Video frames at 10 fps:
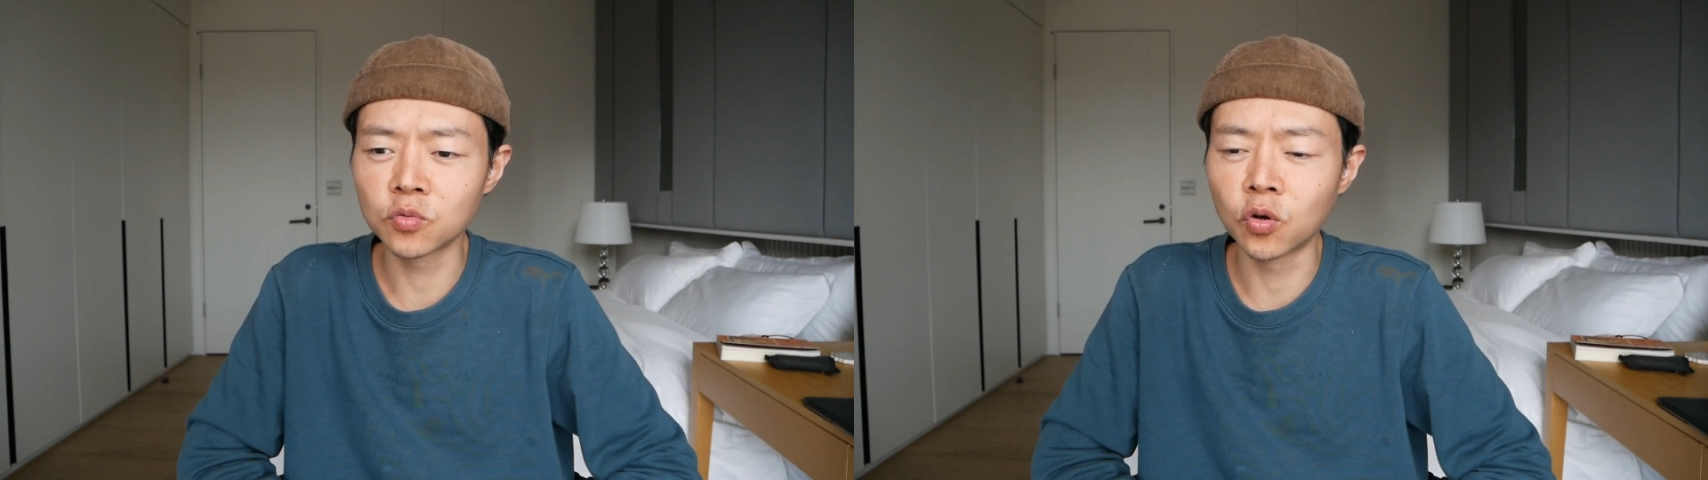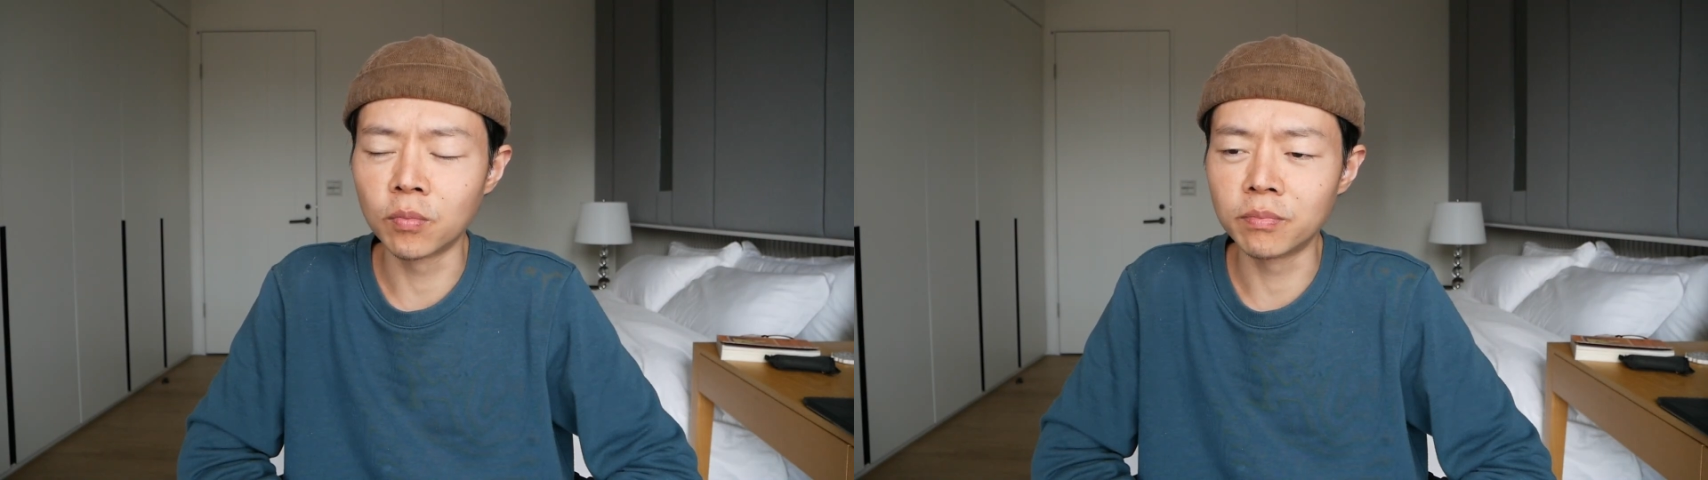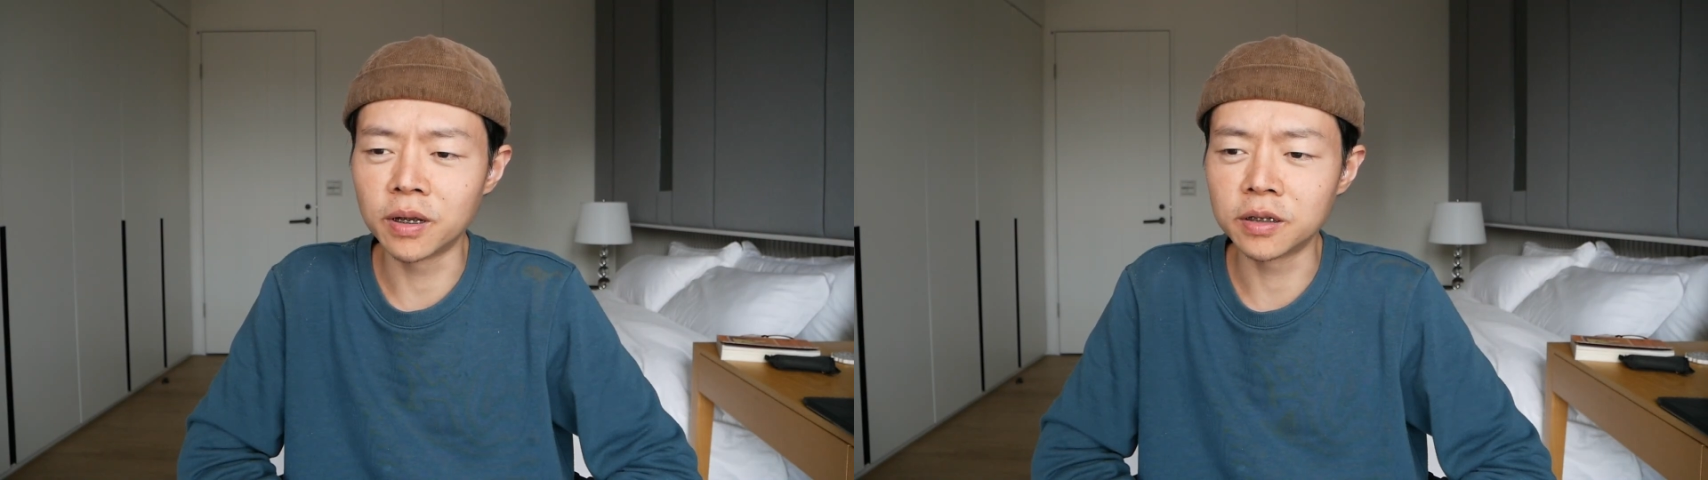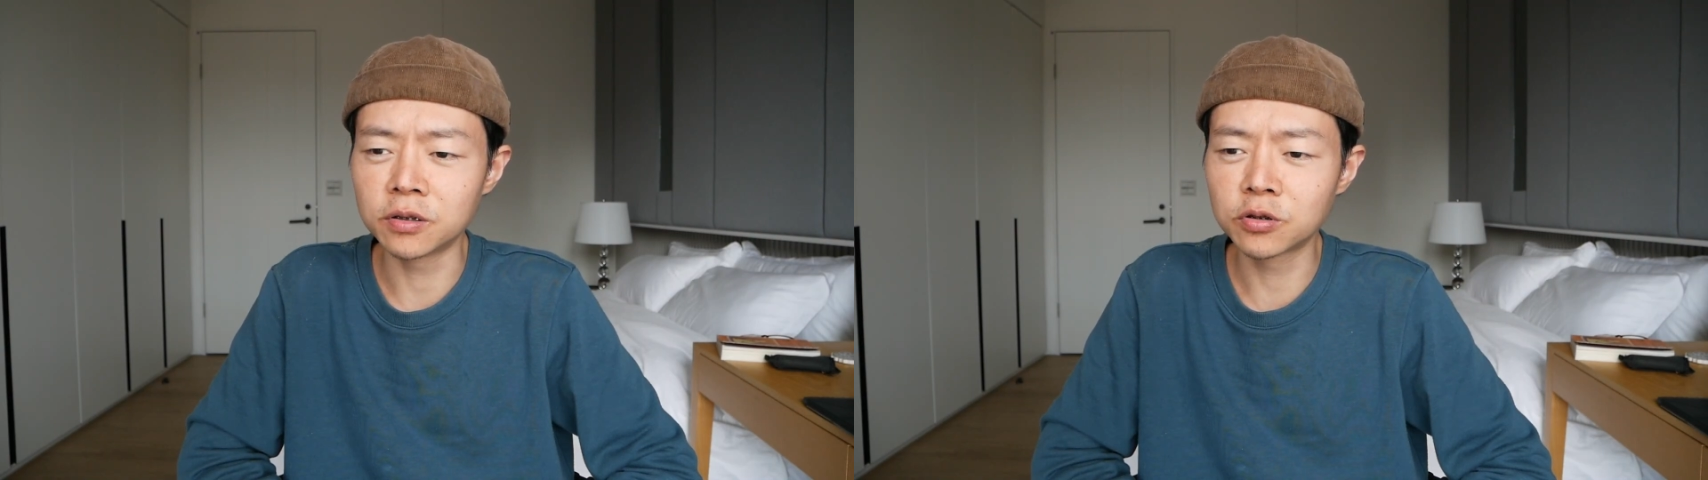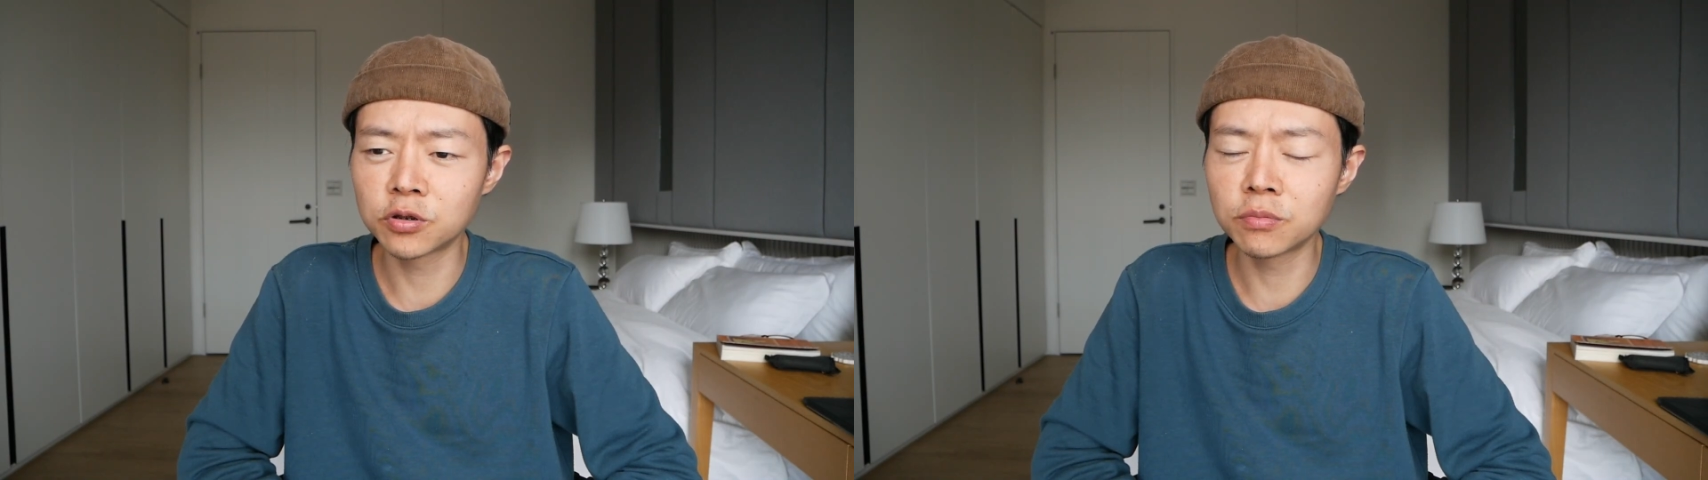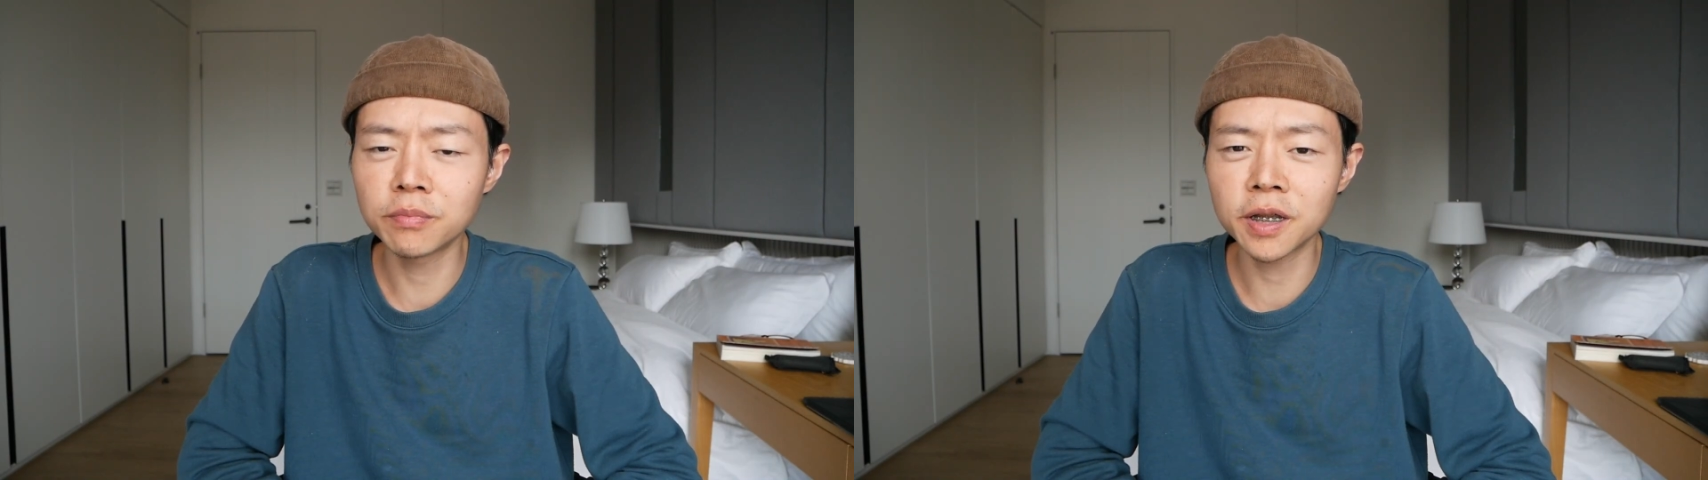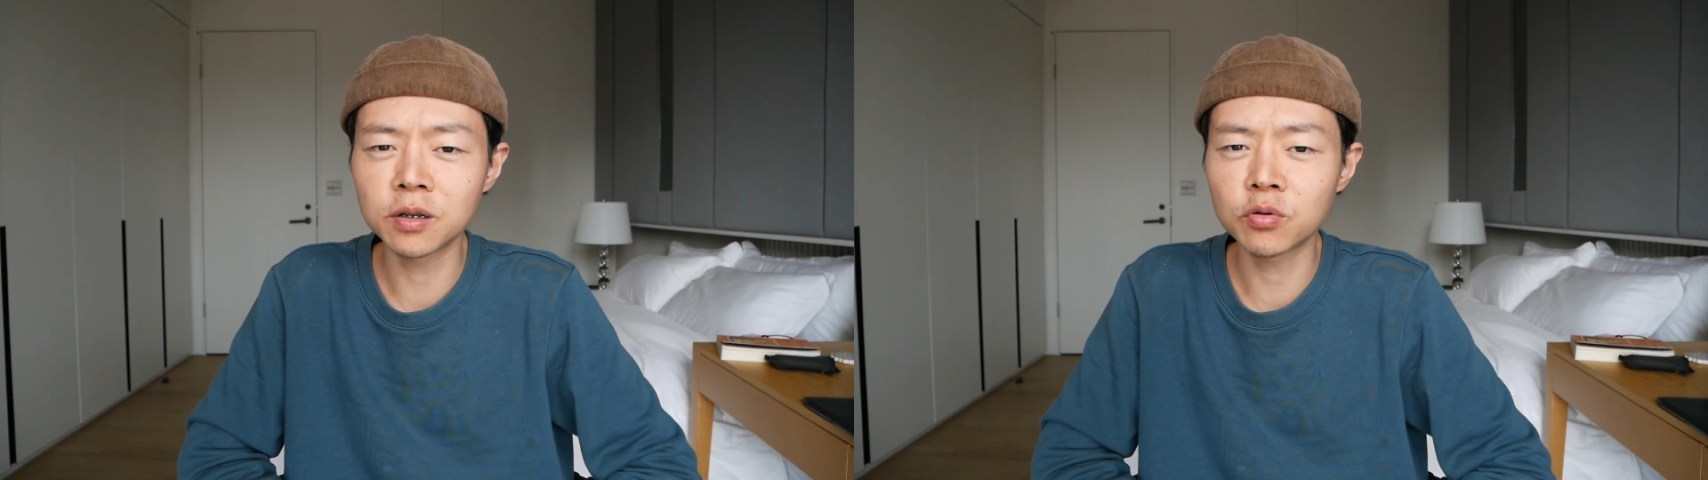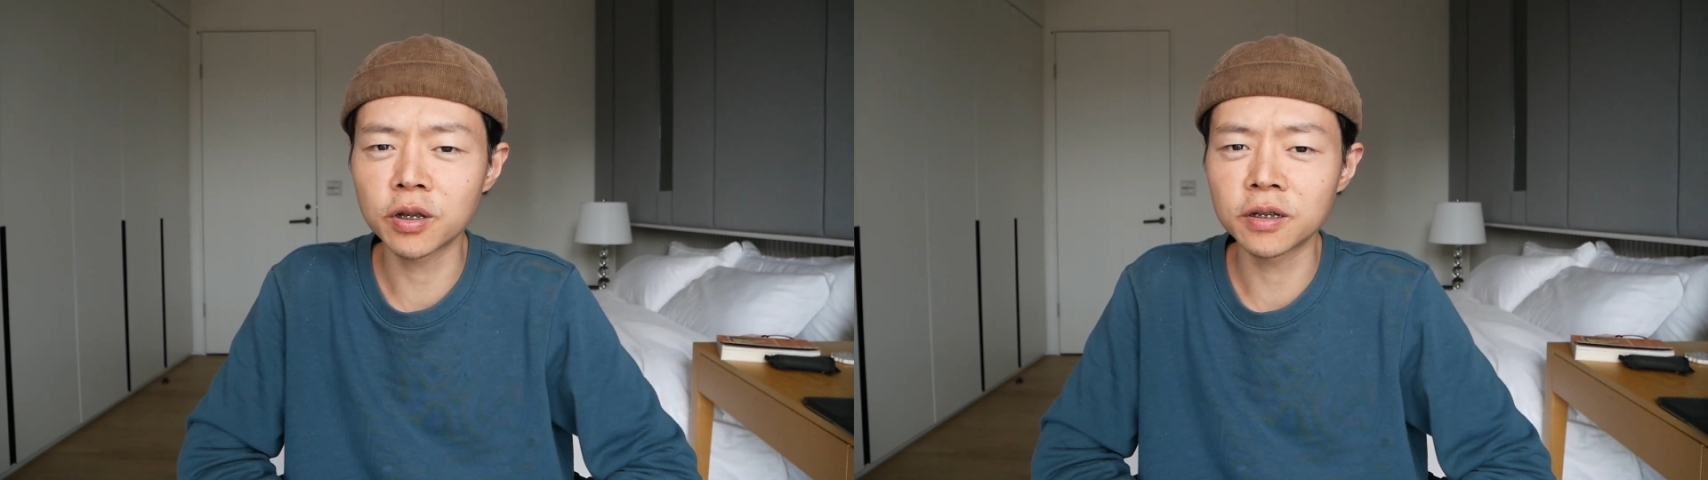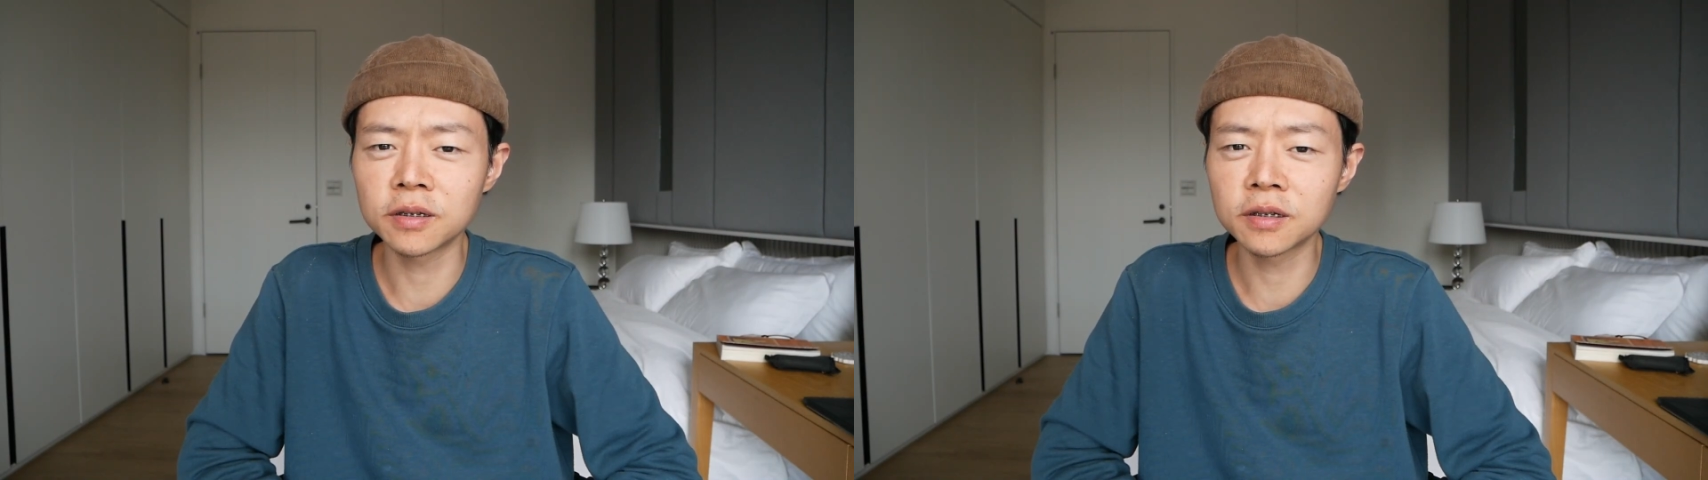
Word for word: 我们去面对